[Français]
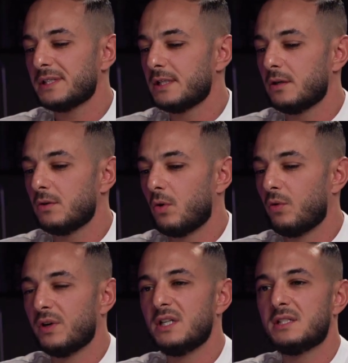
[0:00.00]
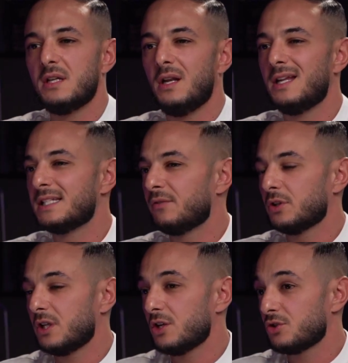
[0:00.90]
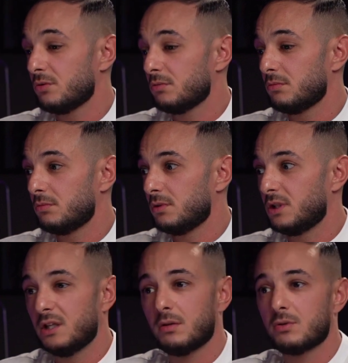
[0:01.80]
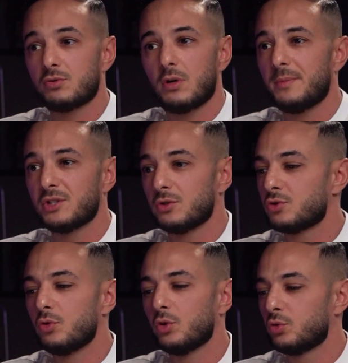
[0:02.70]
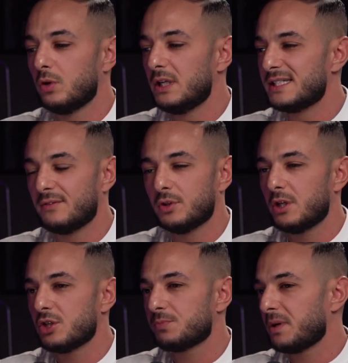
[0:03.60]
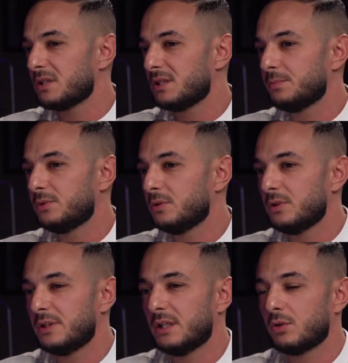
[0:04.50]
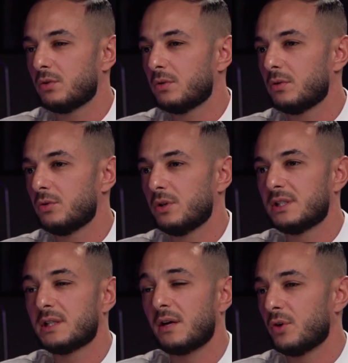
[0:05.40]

c'est on va lister les avantages d'être sur Amazon. Selon toi, les avantages principaux d'être euh, les